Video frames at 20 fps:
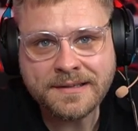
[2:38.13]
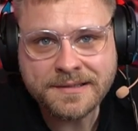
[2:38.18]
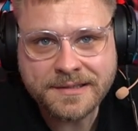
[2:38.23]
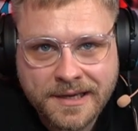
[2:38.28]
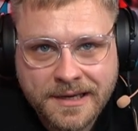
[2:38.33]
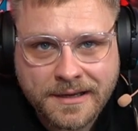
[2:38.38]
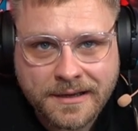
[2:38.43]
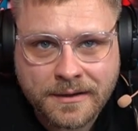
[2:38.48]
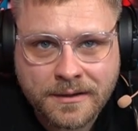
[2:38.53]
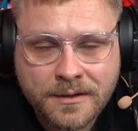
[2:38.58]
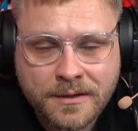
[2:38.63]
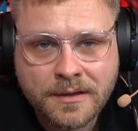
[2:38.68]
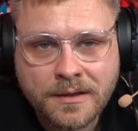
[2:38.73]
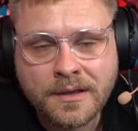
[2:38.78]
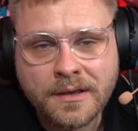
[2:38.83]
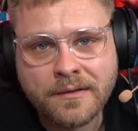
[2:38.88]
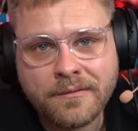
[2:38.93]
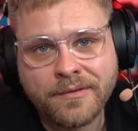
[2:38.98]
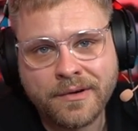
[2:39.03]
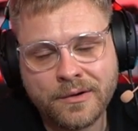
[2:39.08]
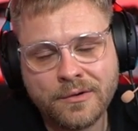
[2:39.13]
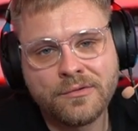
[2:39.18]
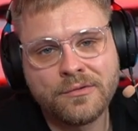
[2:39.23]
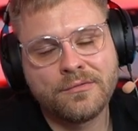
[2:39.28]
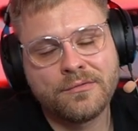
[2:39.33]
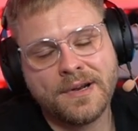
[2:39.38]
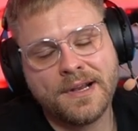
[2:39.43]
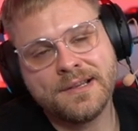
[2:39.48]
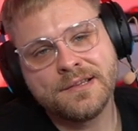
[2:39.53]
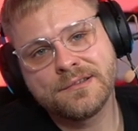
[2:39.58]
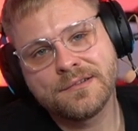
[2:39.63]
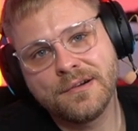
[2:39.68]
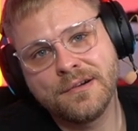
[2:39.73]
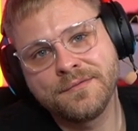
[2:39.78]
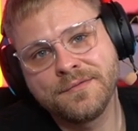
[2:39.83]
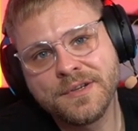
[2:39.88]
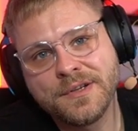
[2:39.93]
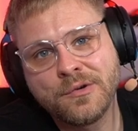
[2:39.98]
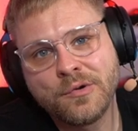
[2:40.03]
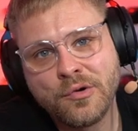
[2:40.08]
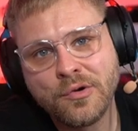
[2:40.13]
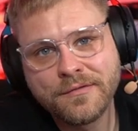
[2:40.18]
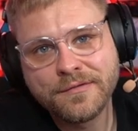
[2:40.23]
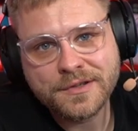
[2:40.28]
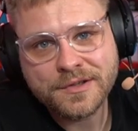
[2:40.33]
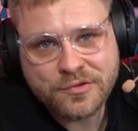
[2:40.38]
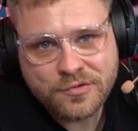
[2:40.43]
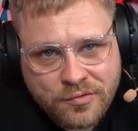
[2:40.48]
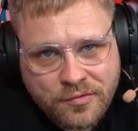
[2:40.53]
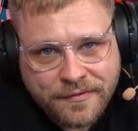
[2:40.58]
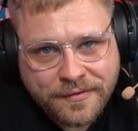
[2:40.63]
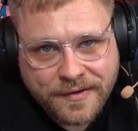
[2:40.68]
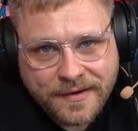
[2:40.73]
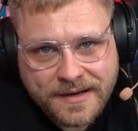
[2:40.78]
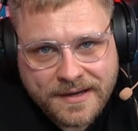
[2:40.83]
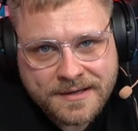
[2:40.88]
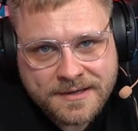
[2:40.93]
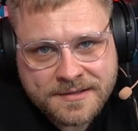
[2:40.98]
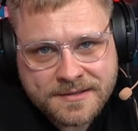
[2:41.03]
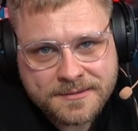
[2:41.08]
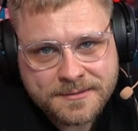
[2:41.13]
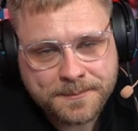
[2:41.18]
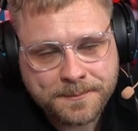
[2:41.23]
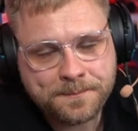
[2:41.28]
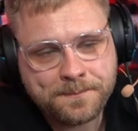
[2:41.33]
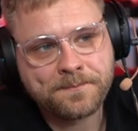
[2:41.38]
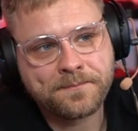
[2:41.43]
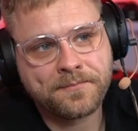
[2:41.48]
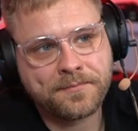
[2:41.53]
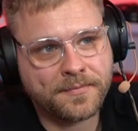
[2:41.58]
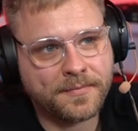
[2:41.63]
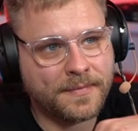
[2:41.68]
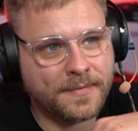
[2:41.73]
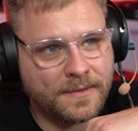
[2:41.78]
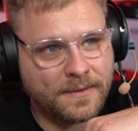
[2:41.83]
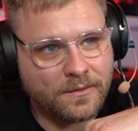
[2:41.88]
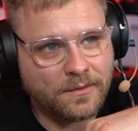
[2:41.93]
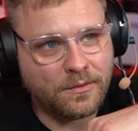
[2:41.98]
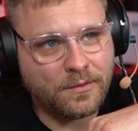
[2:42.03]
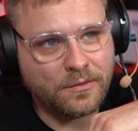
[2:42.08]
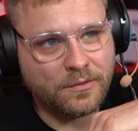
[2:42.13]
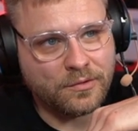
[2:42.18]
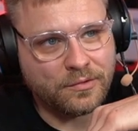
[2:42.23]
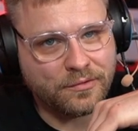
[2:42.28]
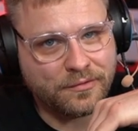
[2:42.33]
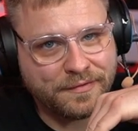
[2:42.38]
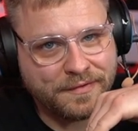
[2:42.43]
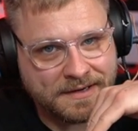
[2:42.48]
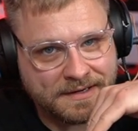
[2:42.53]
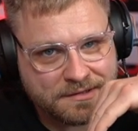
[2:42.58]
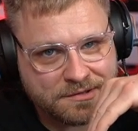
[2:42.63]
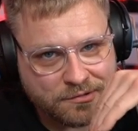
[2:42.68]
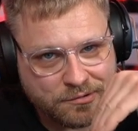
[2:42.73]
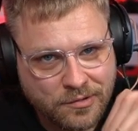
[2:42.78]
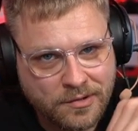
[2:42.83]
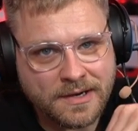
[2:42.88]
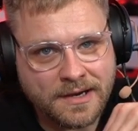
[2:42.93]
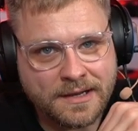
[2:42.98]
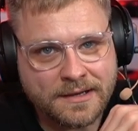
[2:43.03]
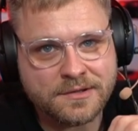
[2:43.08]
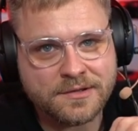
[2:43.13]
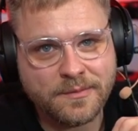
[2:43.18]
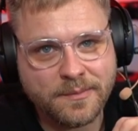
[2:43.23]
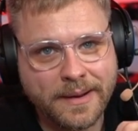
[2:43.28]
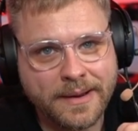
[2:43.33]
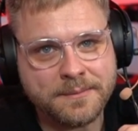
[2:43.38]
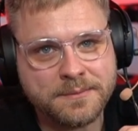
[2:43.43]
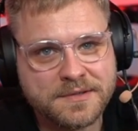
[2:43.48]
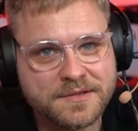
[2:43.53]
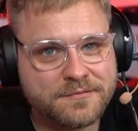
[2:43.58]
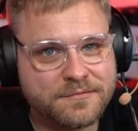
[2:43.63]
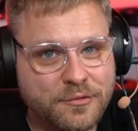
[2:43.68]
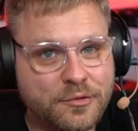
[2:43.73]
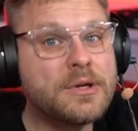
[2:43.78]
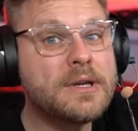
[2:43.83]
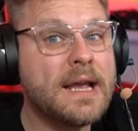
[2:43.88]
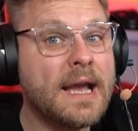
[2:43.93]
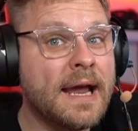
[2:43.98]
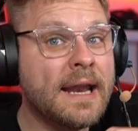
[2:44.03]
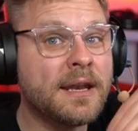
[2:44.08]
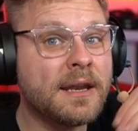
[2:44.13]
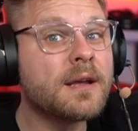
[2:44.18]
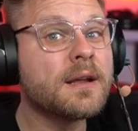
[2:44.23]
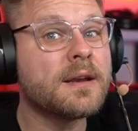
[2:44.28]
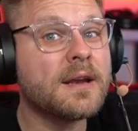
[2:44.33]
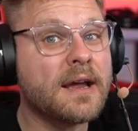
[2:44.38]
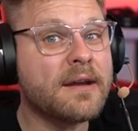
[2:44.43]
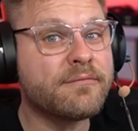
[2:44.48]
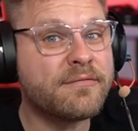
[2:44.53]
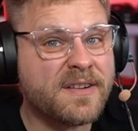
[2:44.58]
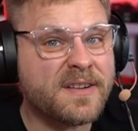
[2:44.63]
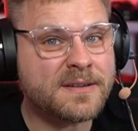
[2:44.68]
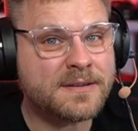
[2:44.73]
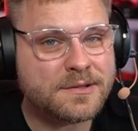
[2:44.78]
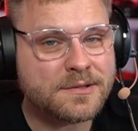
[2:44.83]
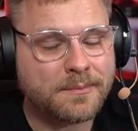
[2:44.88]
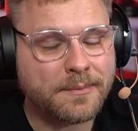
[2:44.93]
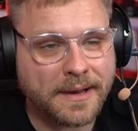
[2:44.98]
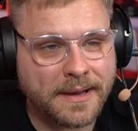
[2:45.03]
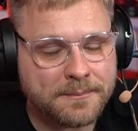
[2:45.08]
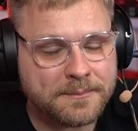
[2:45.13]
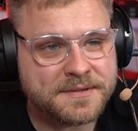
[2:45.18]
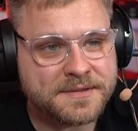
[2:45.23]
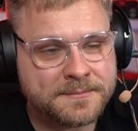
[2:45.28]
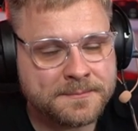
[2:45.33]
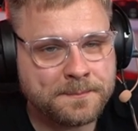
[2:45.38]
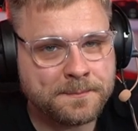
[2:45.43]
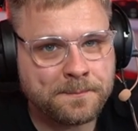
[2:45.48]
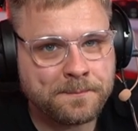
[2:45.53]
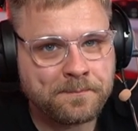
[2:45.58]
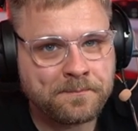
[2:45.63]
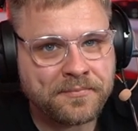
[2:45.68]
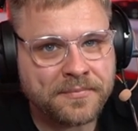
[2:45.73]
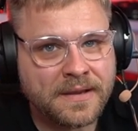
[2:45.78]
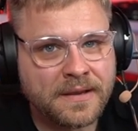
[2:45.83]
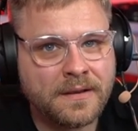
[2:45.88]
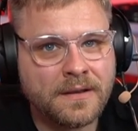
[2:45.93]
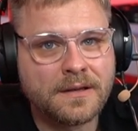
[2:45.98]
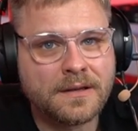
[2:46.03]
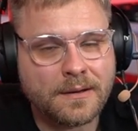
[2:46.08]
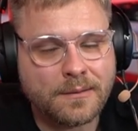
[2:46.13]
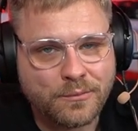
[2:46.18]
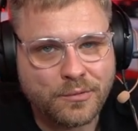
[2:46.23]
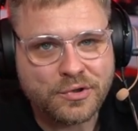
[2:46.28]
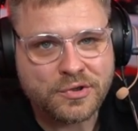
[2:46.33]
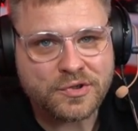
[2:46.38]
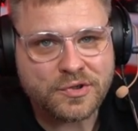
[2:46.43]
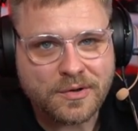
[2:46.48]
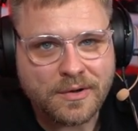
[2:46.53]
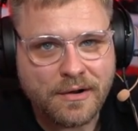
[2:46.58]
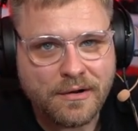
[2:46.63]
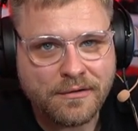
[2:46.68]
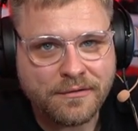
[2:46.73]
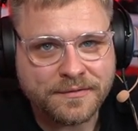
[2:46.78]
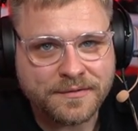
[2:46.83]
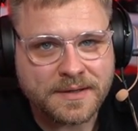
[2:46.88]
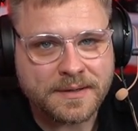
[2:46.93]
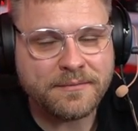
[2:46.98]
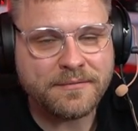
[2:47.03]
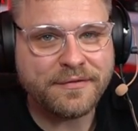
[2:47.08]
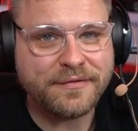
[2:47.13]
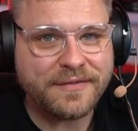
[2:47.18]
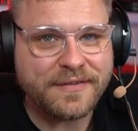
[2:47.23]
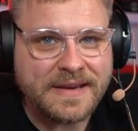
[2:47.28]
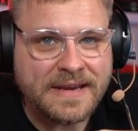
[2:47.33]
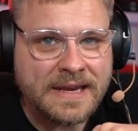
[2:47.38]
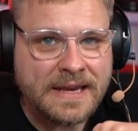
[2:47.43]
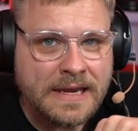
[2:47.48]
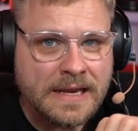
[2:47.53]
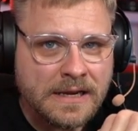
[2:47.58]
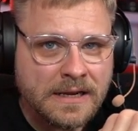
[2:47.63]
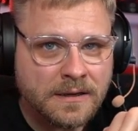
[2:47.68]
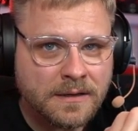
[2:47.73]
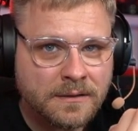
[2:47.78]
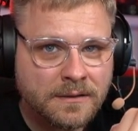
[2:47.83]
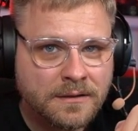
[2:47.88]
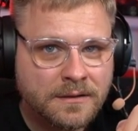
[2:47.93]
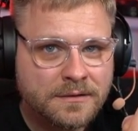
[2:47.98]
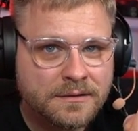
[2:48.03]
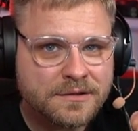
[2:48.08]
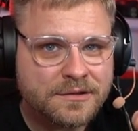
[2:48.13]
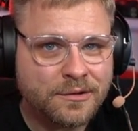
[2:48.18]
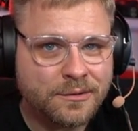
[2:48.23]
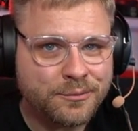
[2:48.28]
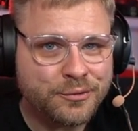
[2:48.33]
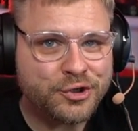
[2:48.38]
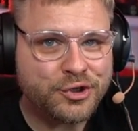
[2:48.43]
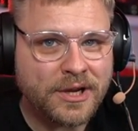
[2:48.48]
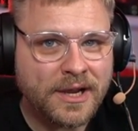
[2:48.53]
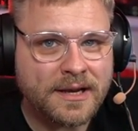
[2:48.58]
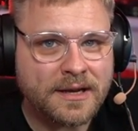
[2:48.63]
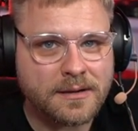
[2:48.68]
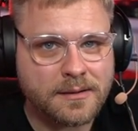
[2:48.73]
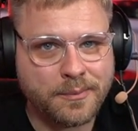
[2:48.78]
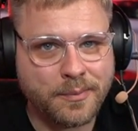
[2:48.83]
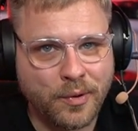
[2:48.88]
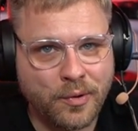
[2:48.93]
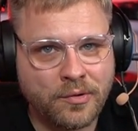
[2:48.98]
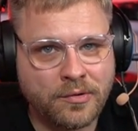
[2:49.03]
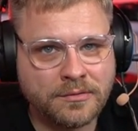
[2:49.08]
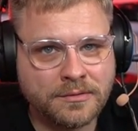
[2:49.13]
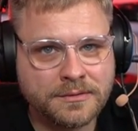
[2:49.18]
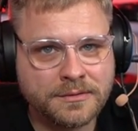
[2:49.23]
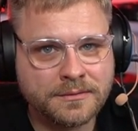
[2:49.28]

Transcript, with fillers: Trick. Wenn du nun also auf die Kurve zufährst und du fängst dort an zu bremsen, wo die anderen anfangen zu bremsen, dann musst du auf dem Weg zum Scheitelpunkt